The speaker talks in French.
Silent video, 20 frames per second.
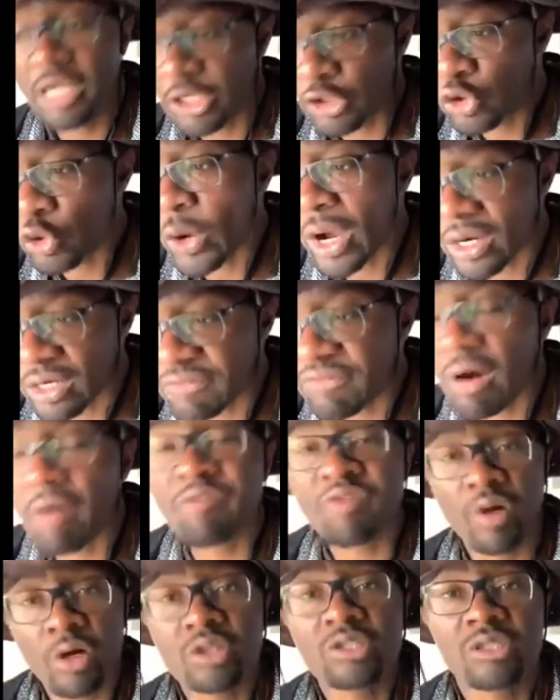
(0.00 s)
Eto est arrivé en
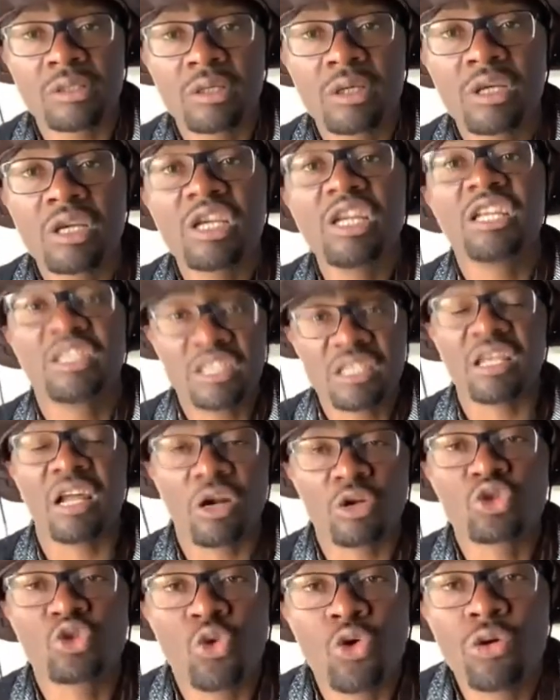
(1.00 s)
France, il était
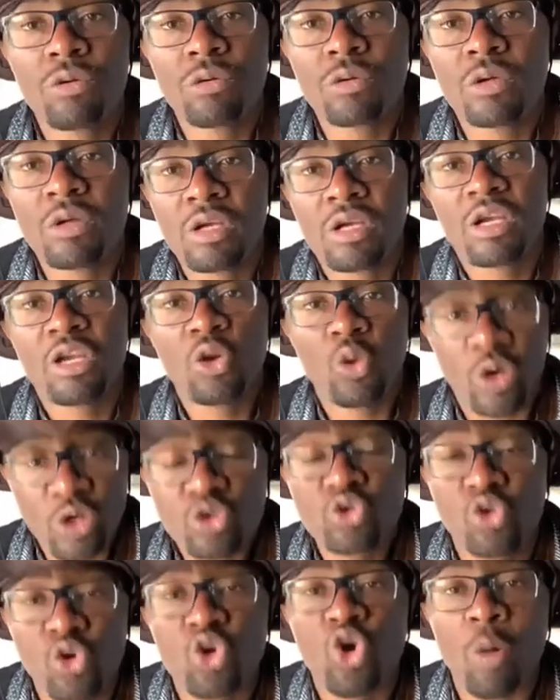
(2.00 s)
talentueux. Il aurait
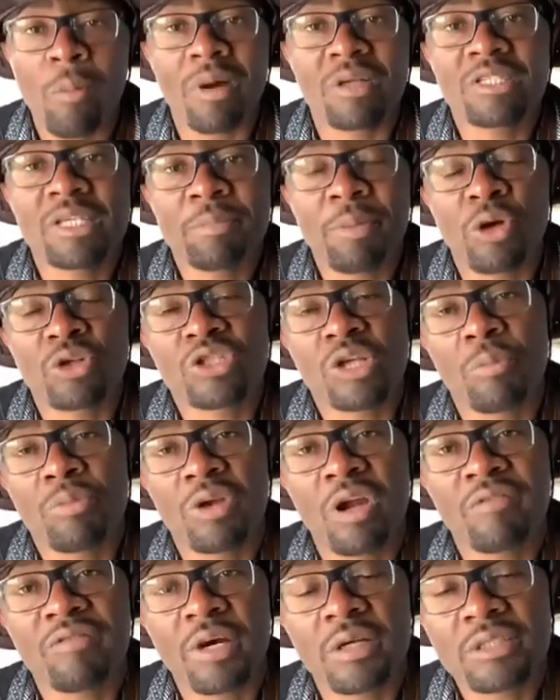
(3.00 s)
dû commencer par le
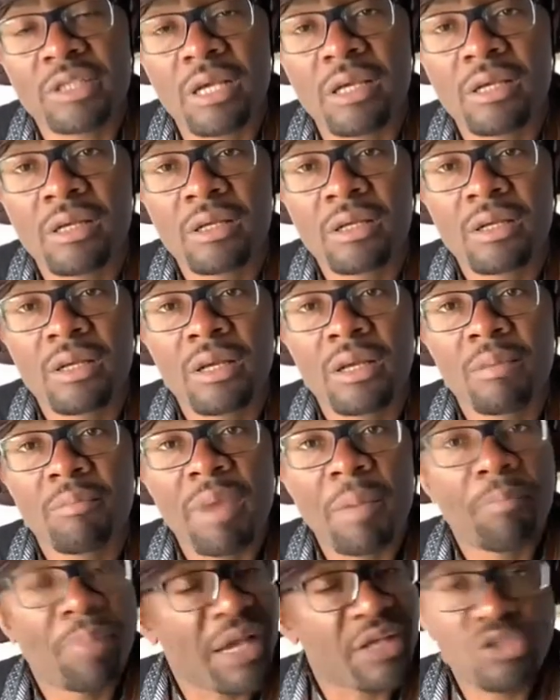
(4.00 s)
championnat français.
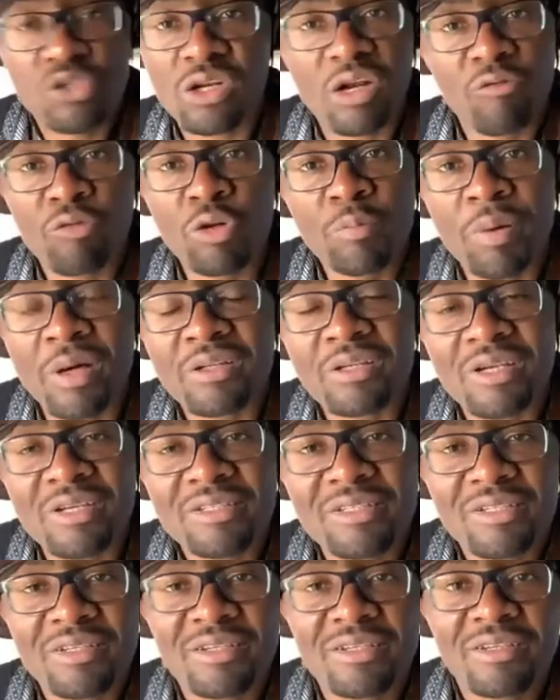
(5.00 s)
Mais personne n'a voulu prendre des
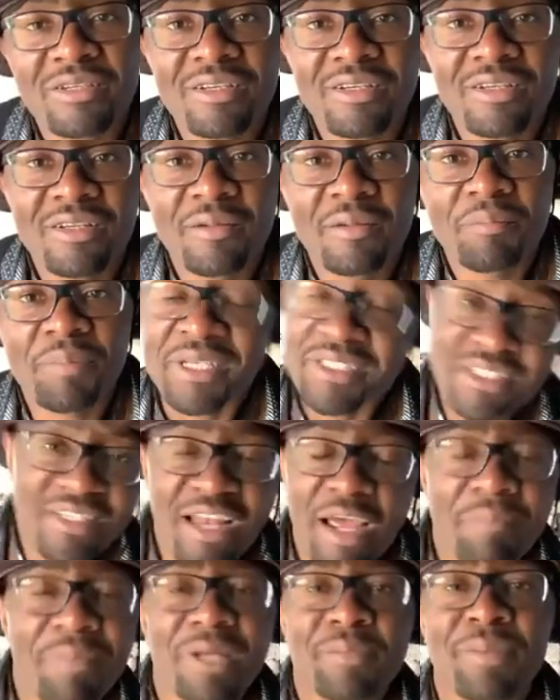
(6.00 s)
risques parce qu'il
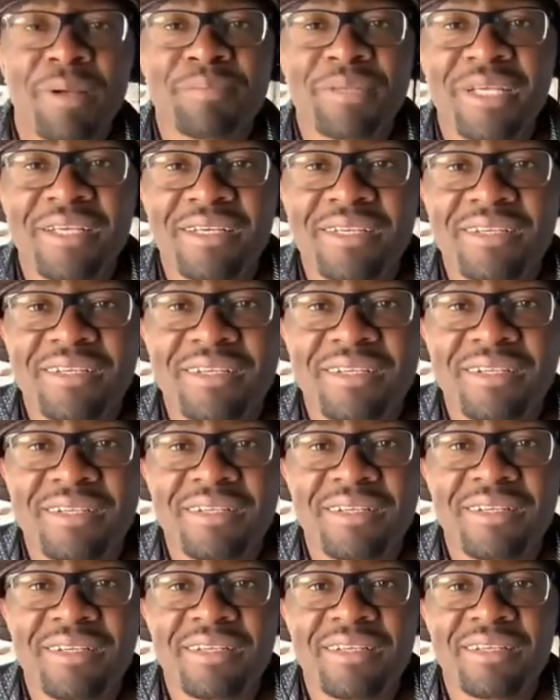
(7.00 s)
n'avait pas de papier.
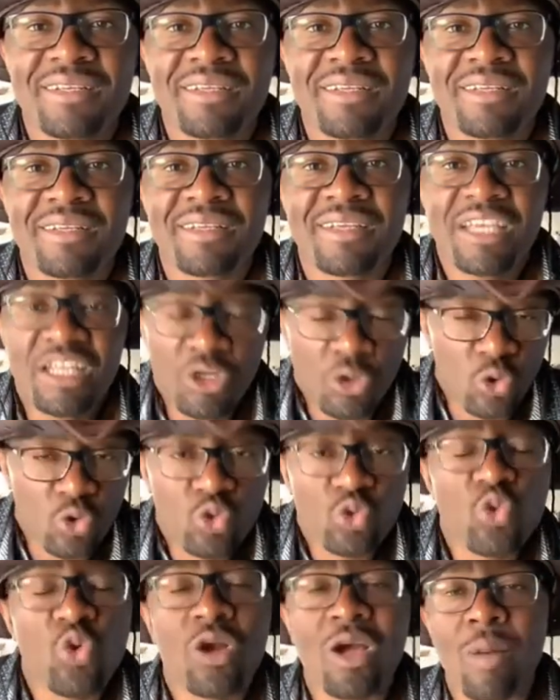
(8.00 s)
Il est
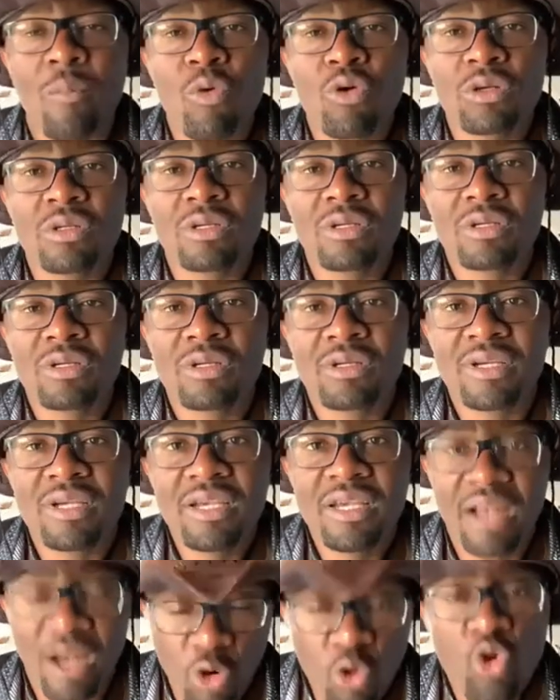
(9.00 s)
retourné au Cameroun,
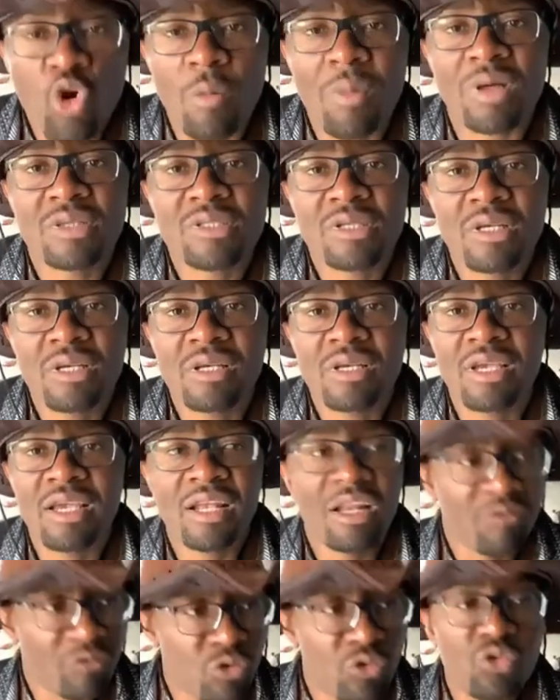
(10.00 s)
il a recommencé,
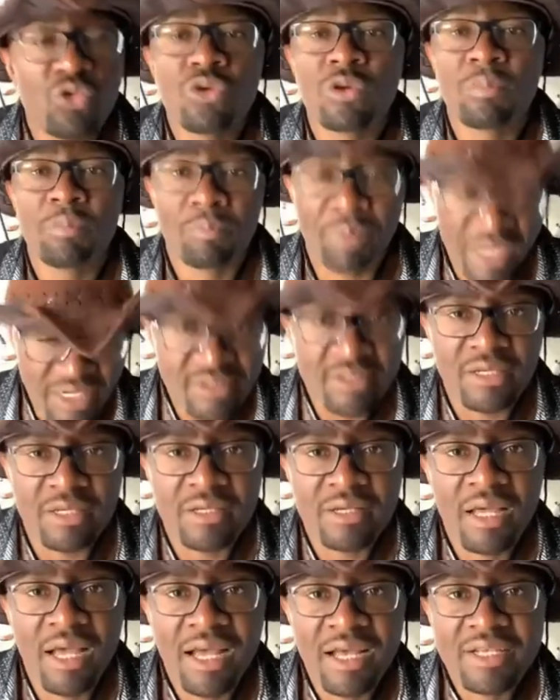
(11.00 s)
il est venu
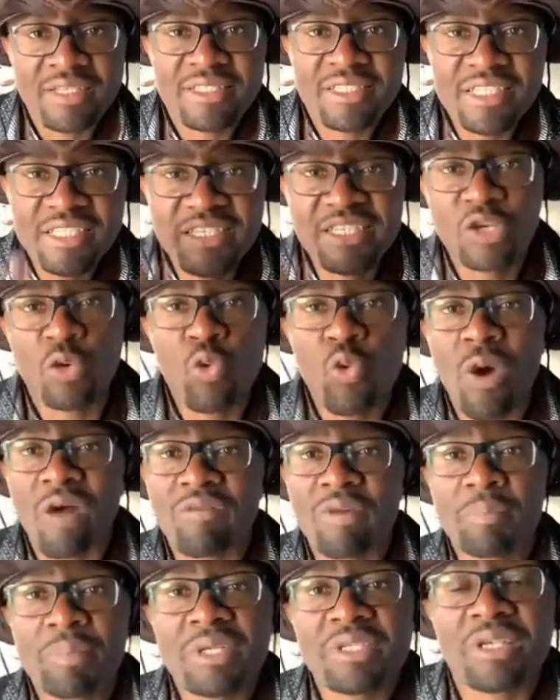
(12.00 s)
percer. Si Giroud
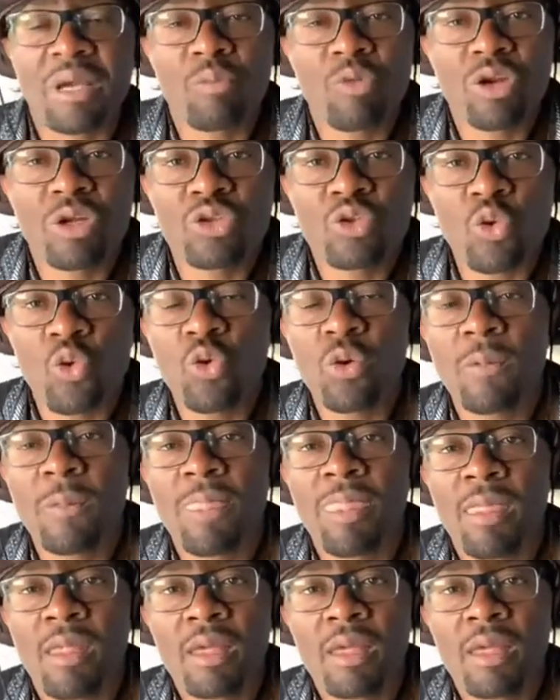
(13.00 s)
avait pris Samuel Eto,